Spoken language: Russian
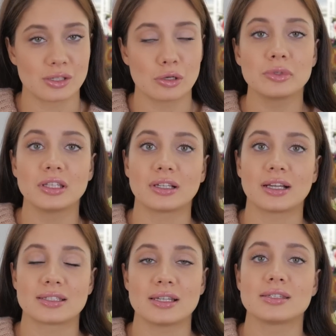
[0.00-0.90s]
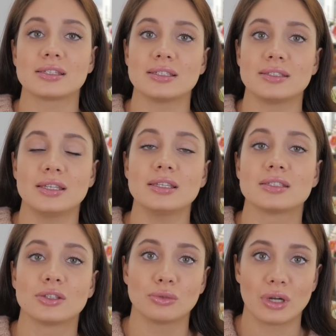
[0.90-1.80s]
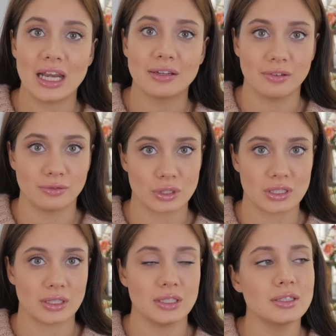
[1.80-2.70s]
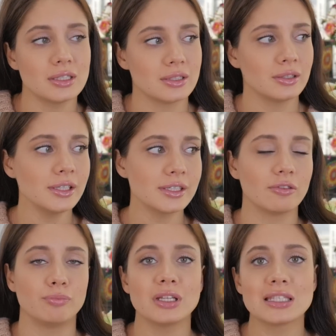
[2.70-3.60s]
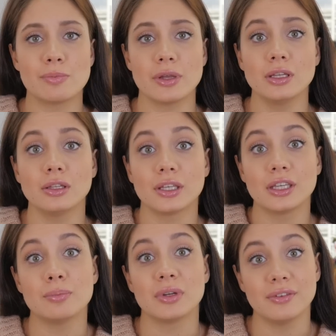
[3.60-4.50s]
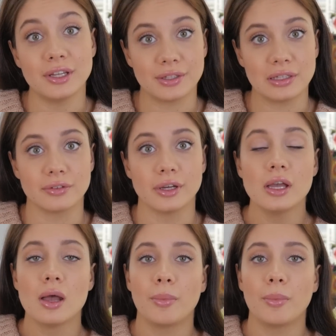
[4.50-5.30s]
Особенно это касается кистей из натурального ворса. Кисти синтетики, в принципе, они не такие привередливые.